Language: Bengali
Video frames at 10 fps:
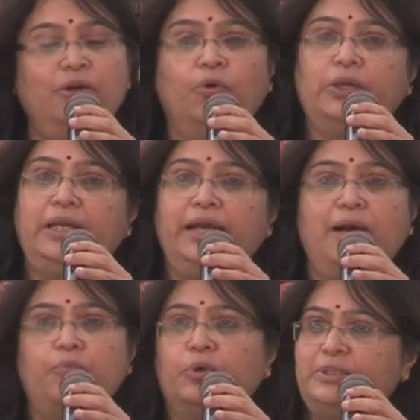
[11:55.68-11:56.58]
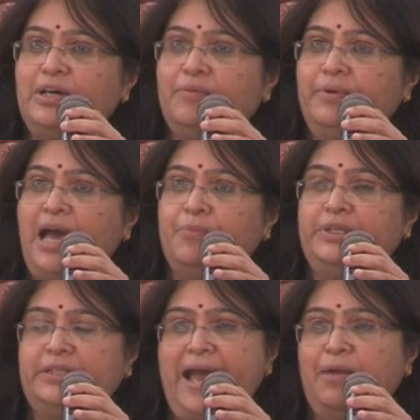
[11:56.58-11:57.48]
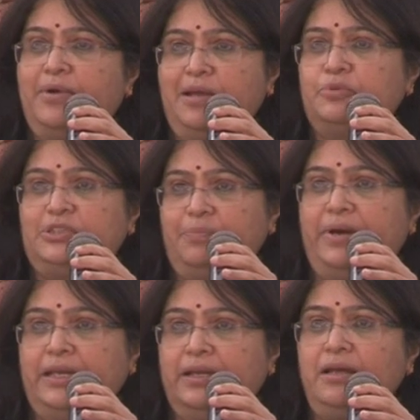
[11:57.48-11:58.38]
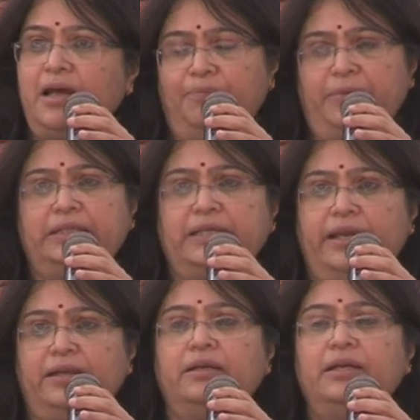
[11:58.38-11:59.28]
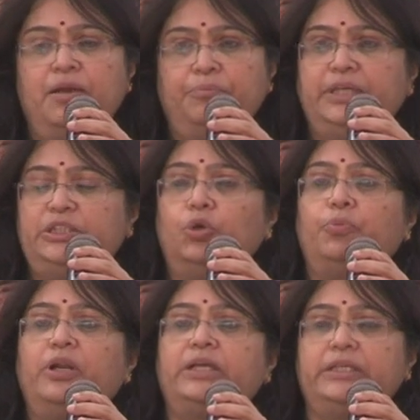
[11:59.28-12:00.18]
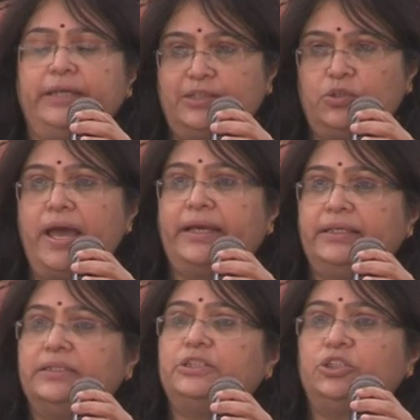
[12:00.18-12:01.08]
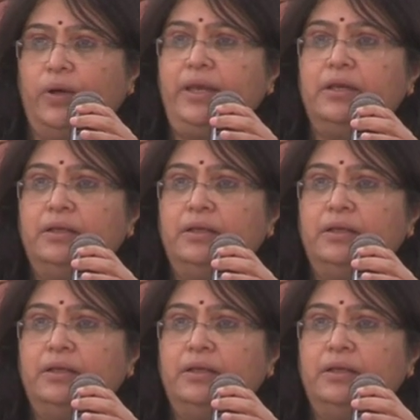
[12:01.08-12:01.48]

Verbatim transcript: কঠিন লেখা পড়তে হবে আমি যেটা একবারে বুঝতে পারি না আপনারা জানেন বিদেশি উপন্যাসের ক্ষেত্রেও একই জিনিস হয়